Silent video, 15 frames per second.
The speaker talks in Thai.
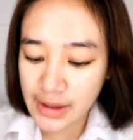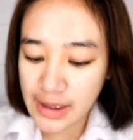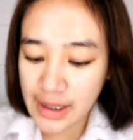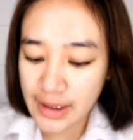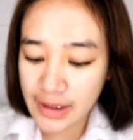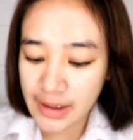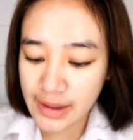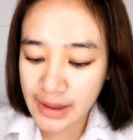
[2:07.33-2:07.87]
จะ
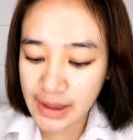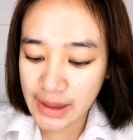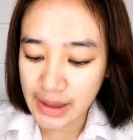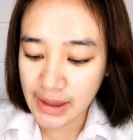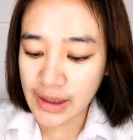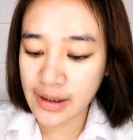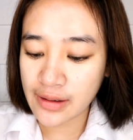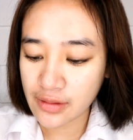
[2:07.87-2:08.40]
ทาสี
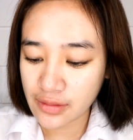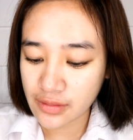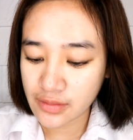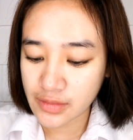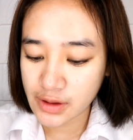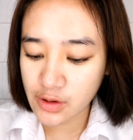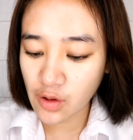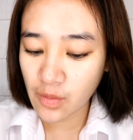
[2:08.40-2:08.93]

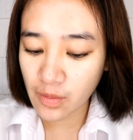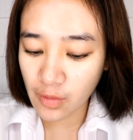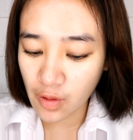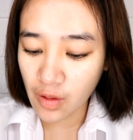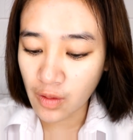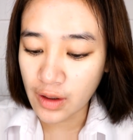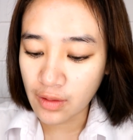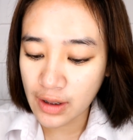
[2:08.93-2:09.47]
ส้ม
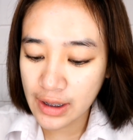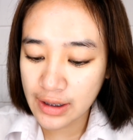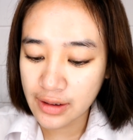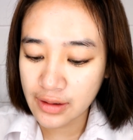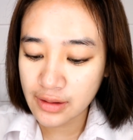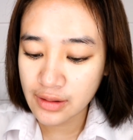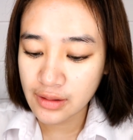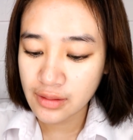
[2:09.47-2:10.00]
ก่อนแล้วกัน
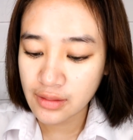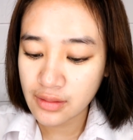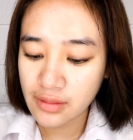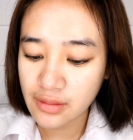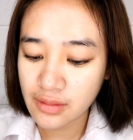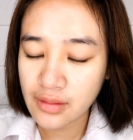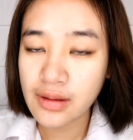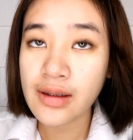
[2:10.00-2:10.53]

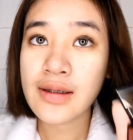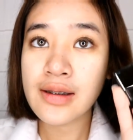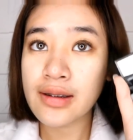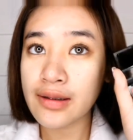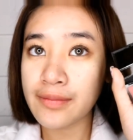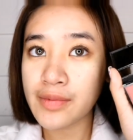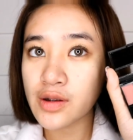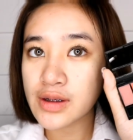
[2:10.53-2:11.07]

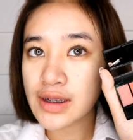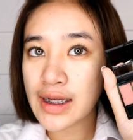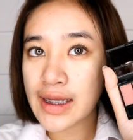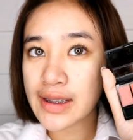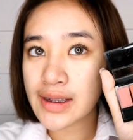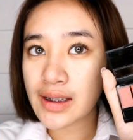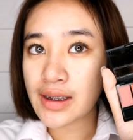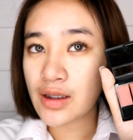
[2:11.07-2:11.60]
ก็จะ
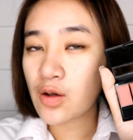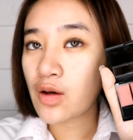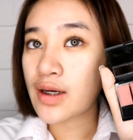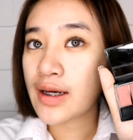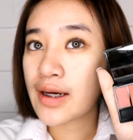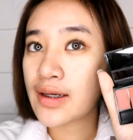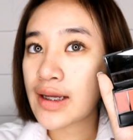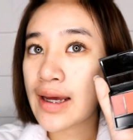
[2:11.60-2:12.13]
ทาสีนี้ก่อ
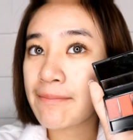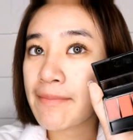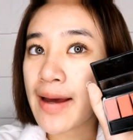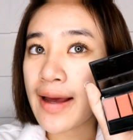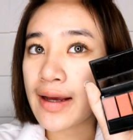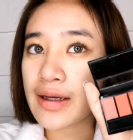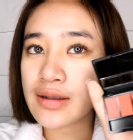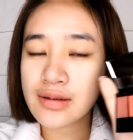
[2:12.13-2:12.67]
นนะคะทา
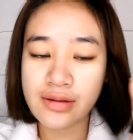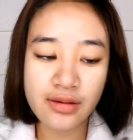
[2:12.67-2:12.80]
ปาก